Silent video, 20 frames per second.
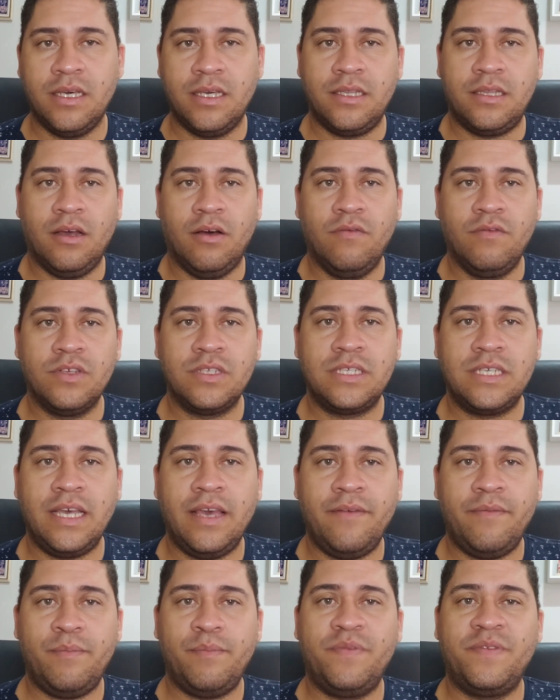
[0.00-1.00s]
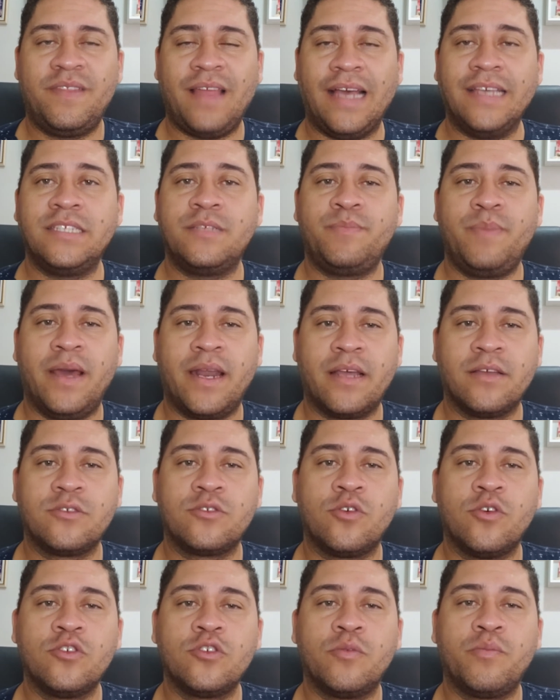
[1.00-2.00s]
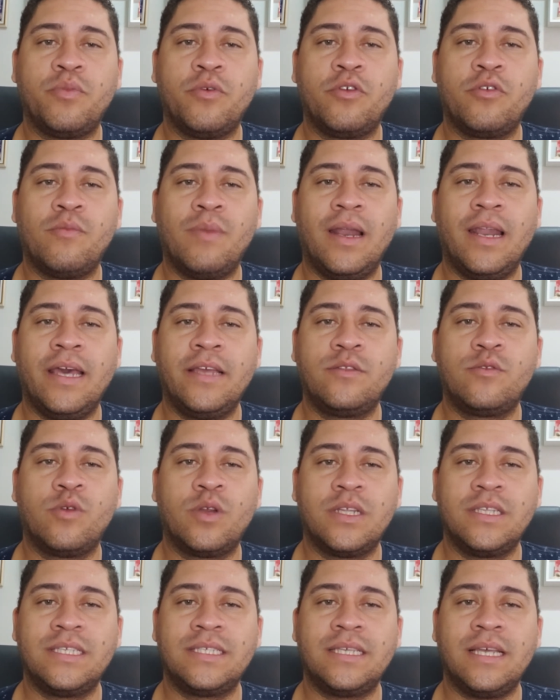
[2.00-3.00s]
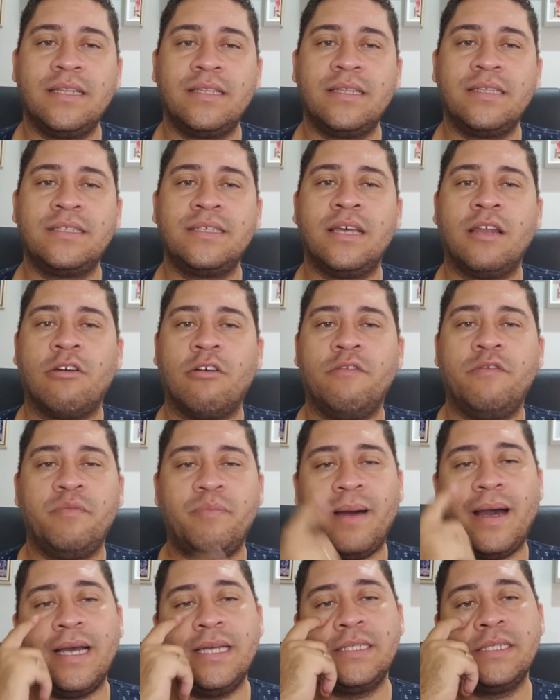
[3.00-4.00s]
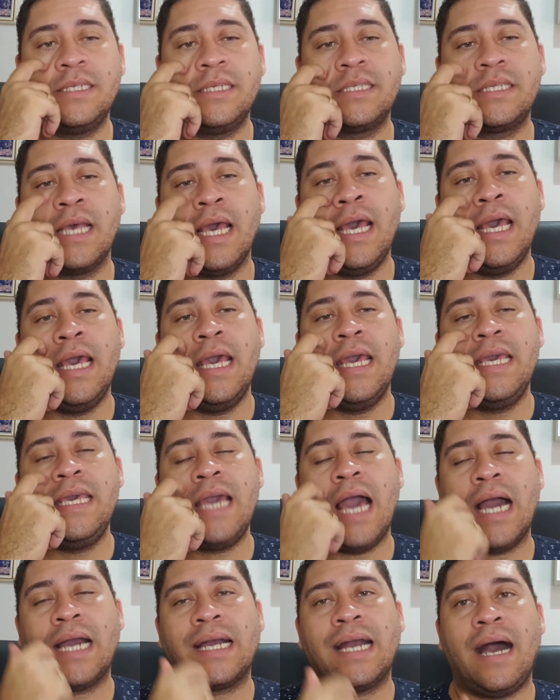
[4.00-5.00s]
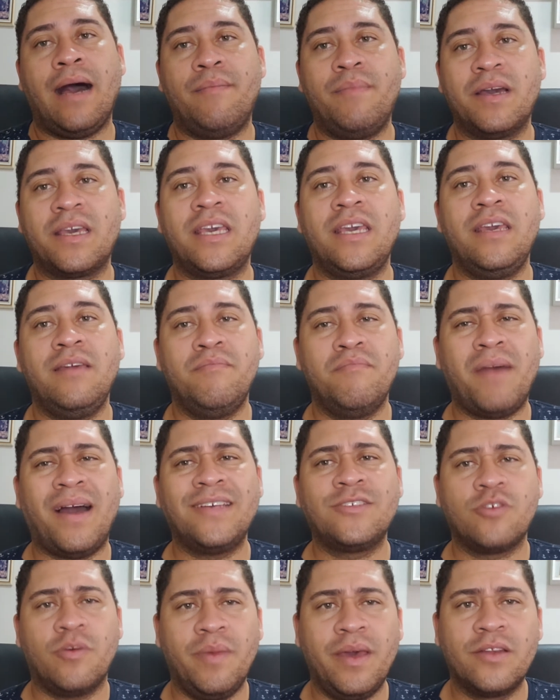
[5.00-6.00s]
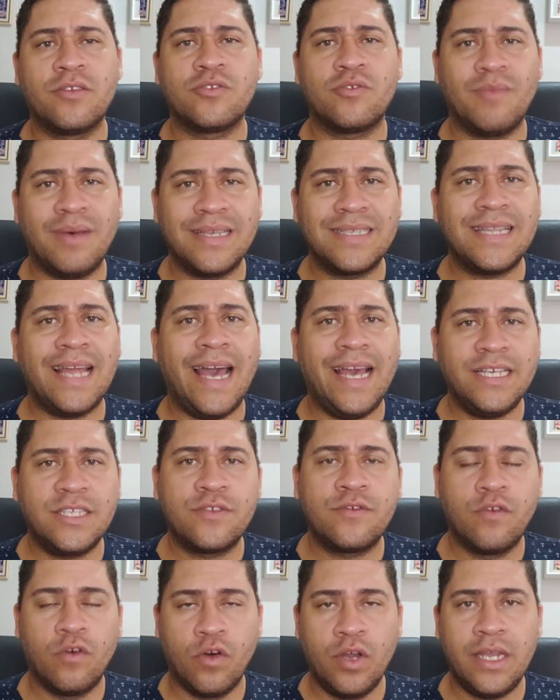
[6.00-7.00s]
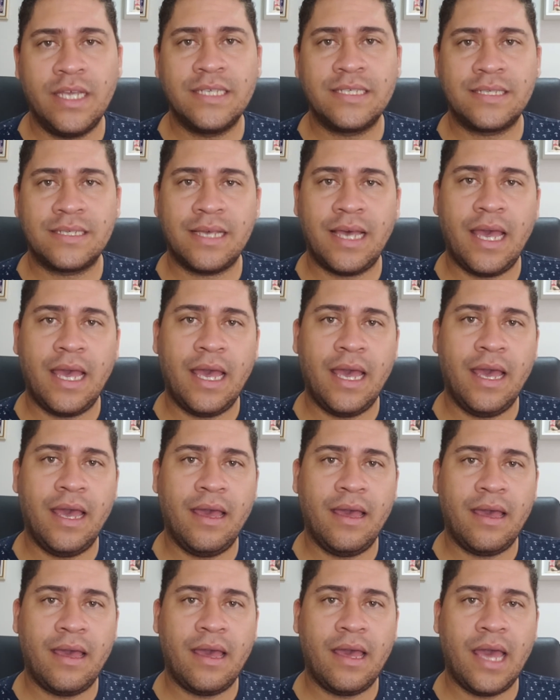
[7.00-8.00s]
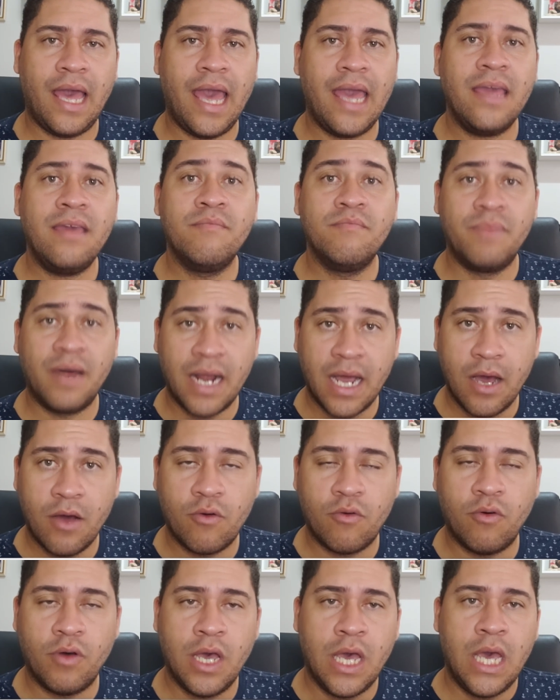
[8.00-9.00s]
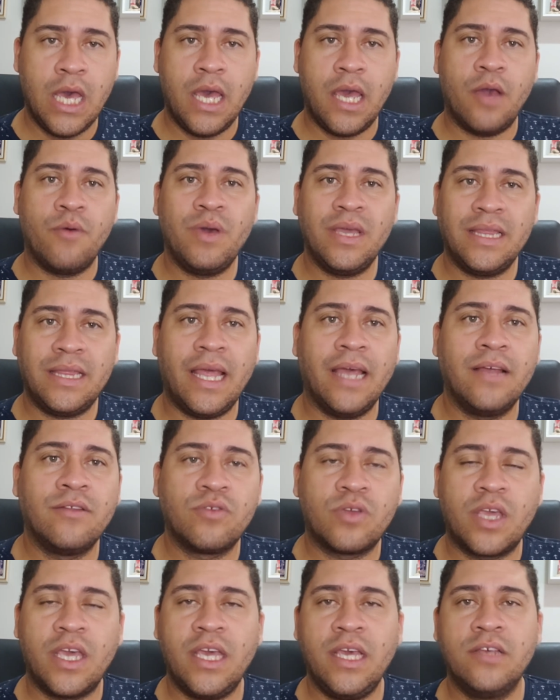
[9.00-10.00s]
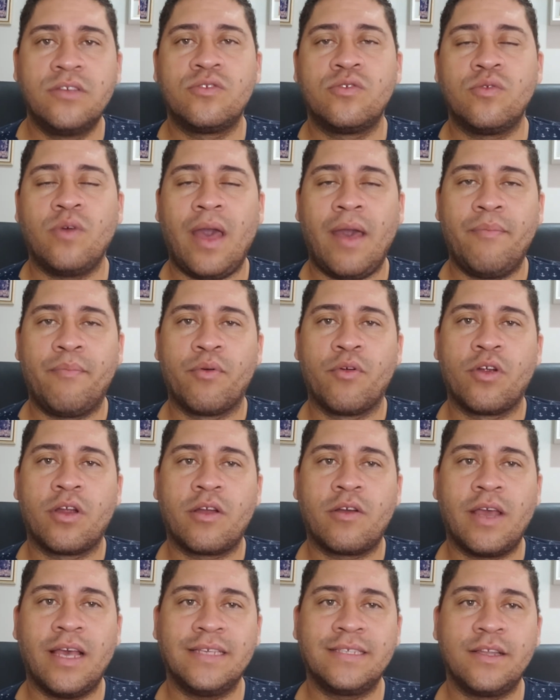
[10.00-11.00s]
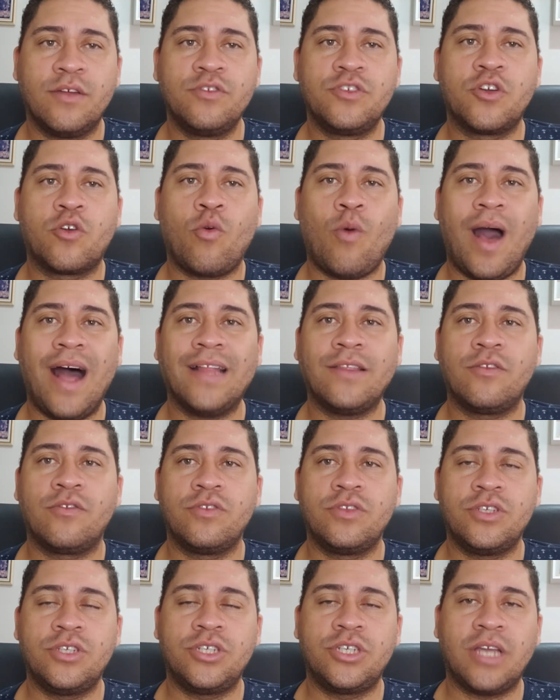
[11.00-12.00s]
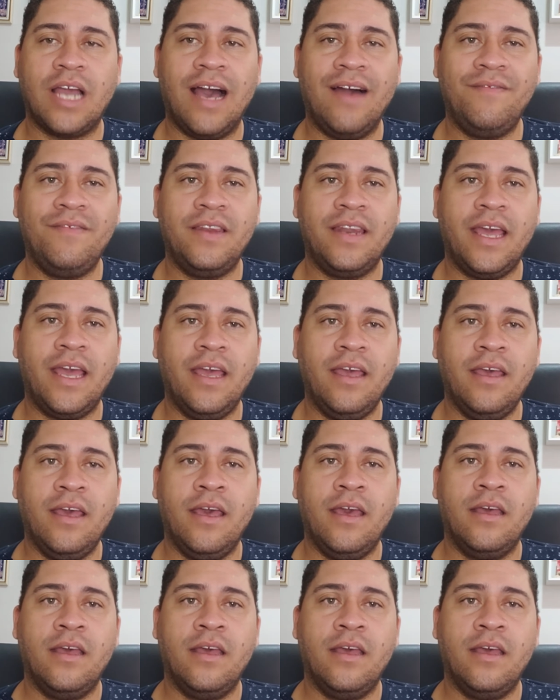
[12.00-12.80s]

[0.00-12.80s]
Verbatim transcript: Então você está esperançoso por uma leitura de 119 páginas e acaba que mais ou menos umas 10 folhas é, é em branco. Eu entendo que isso é por questão de quadro de chave, né?